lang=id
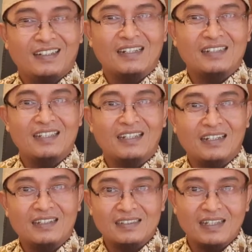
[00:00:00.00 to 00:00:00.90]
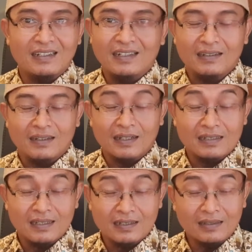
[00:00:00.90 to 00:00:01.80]
Dan kejadian-kejadian
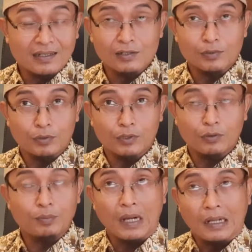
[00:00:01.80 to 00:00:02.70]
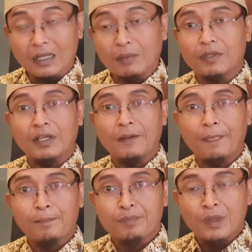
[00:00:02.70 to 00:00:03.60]
kejadian tersebut itu beragam ya.
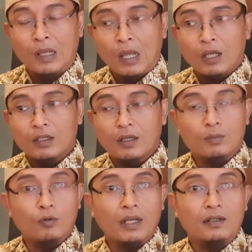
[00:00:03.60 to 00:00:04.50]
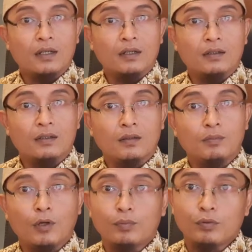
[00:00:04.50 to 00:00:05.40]
Ya mulai dari
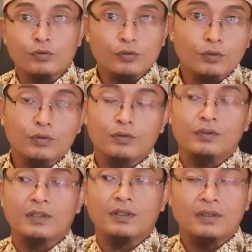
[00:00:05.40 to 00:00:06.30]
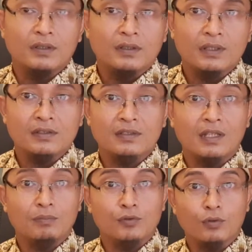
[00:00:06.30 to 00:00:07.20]
bau busuk ya, yang
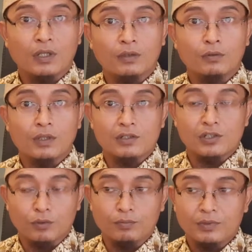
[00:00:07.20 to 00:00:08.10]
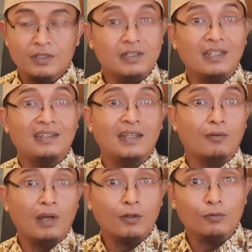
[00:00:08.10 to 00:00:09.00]
setiap sore itu tercium di
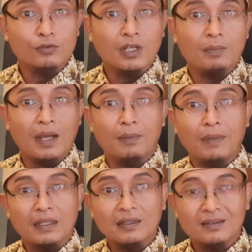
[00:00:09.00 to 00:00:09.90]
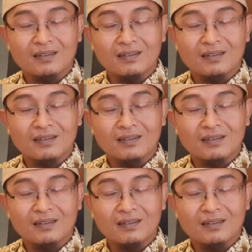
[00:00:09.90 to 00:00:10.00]
sekitar warung usaha Pak Ahmad.